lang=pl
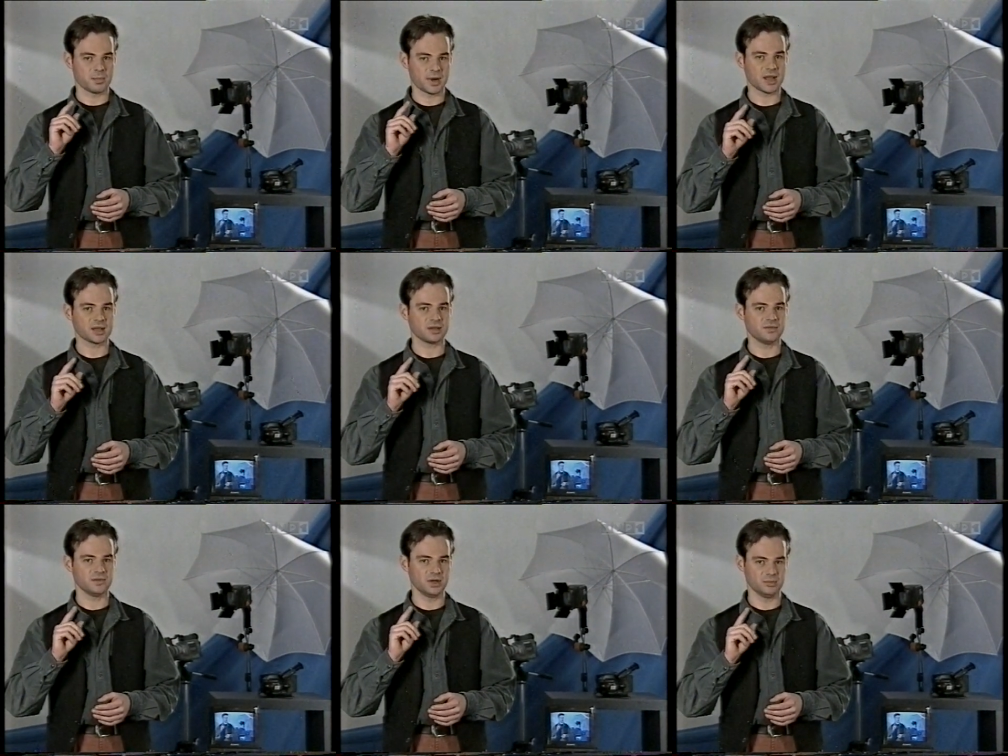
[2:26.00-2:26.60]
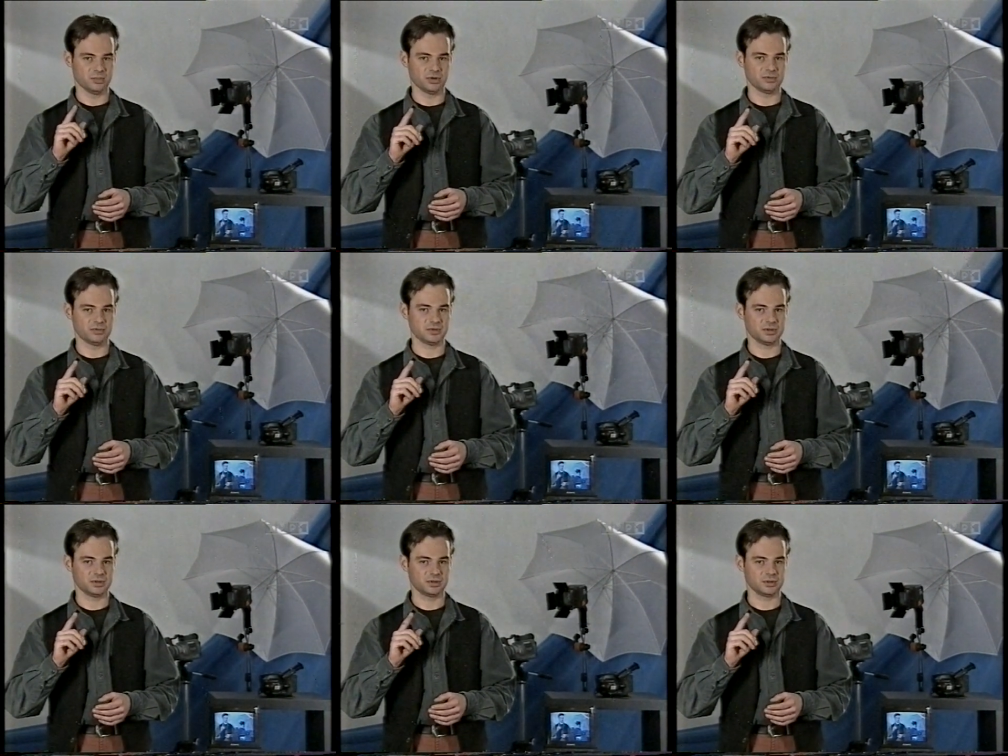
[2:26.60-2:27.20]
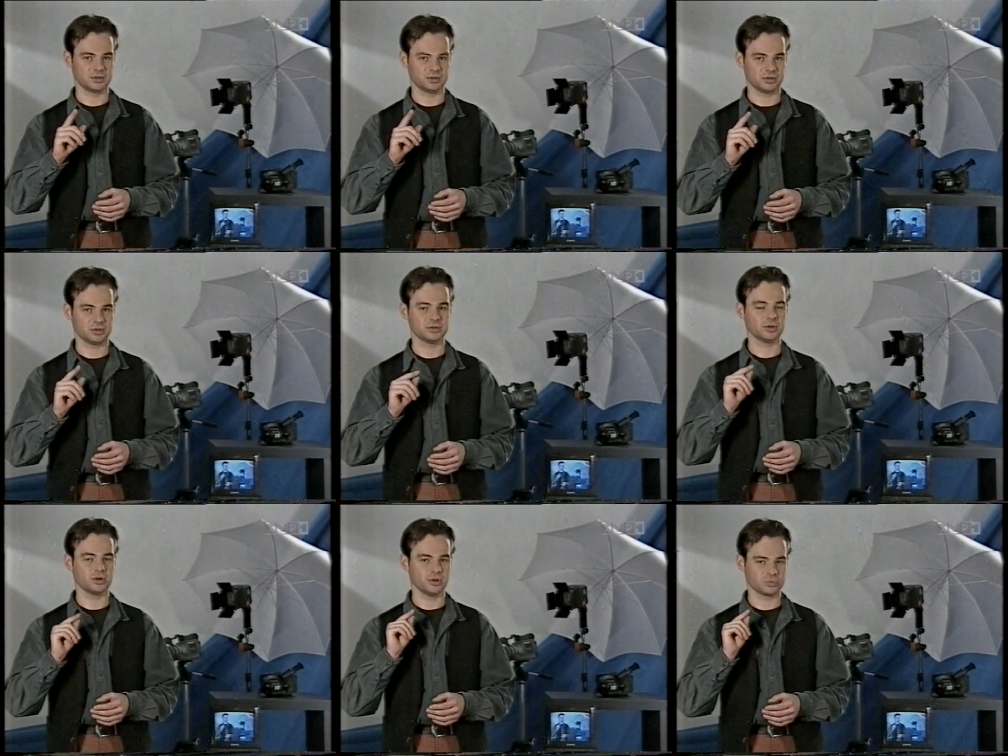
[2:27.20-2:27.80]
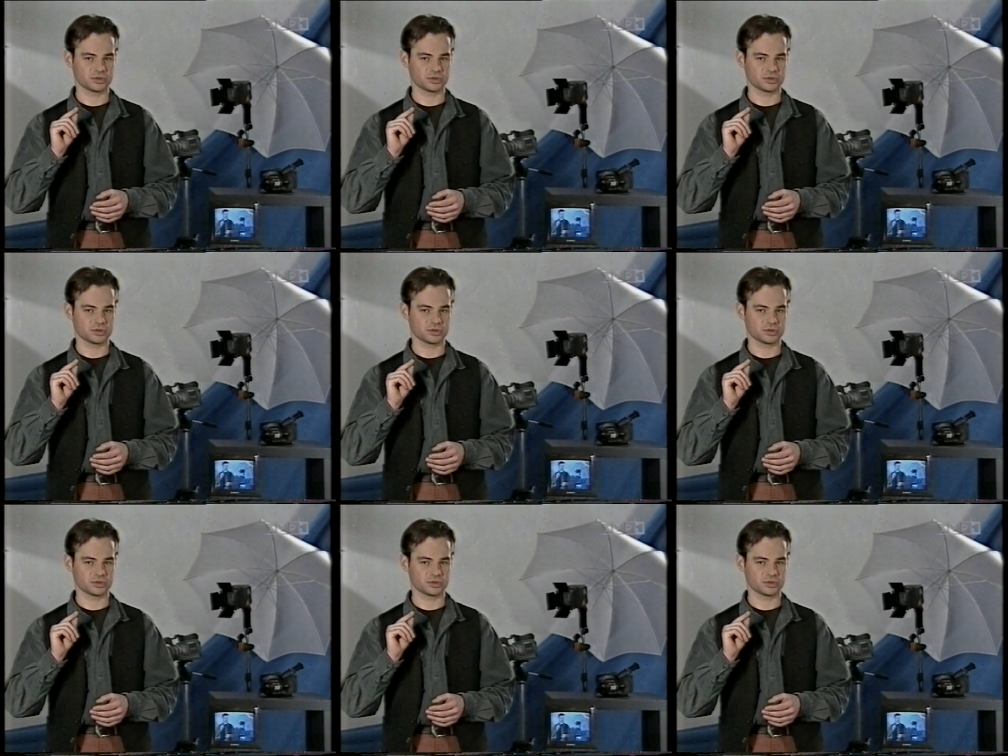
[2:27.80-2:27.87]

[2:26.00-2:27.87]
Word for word: Plan filmowy to